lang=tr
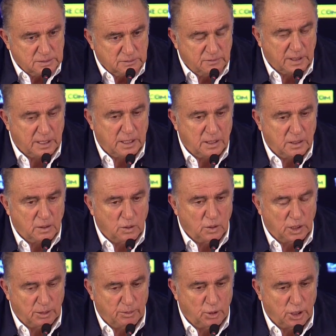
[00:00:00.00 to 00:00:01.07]
Ve
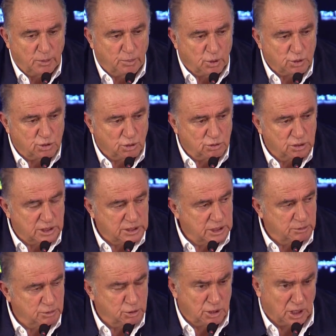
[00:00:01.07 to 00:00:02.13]
öyle böyle pozisyonlar
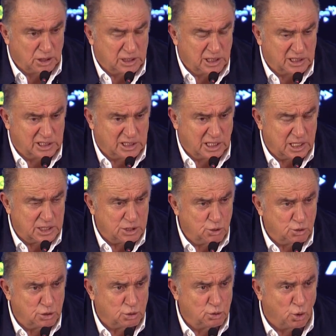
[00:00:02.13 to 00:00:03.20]
değil. Bunun 6-7
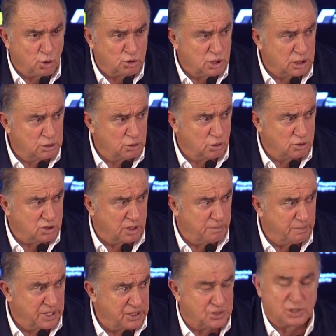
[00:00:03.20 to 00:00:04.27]
tanesi
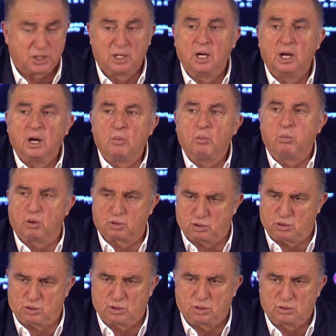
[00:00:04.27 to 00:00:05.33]
%90-95
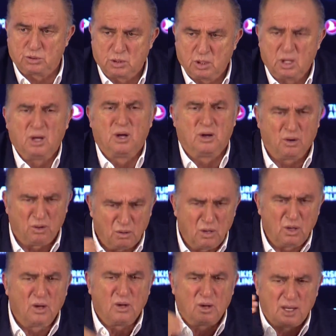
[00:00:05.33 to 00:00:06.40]
pozisyon.
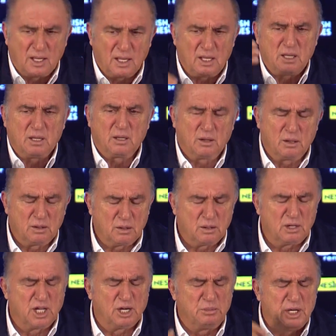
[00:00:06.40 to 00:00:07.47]
E, ee,
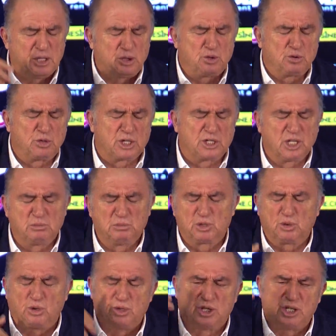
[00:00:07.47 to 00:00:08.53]
27 şut atılmış,
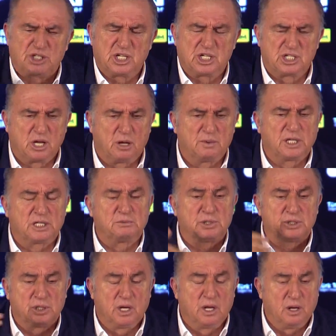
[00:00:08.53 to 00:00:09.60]
12'si isabet
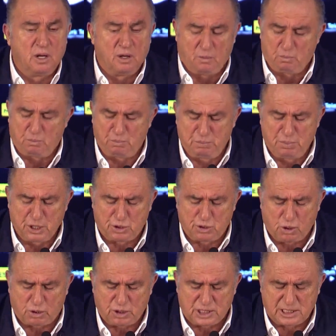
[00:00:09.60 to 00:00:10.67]
etmiş.
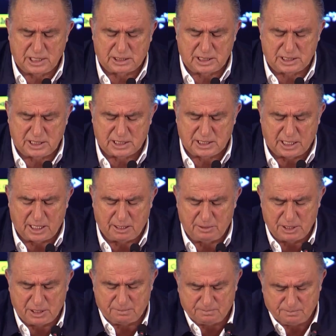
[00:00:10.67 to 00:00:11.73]
Birçok istatistik
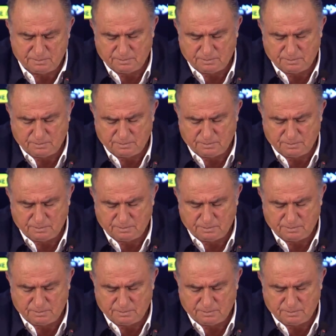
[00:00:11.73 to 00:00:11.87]
sayabilirim.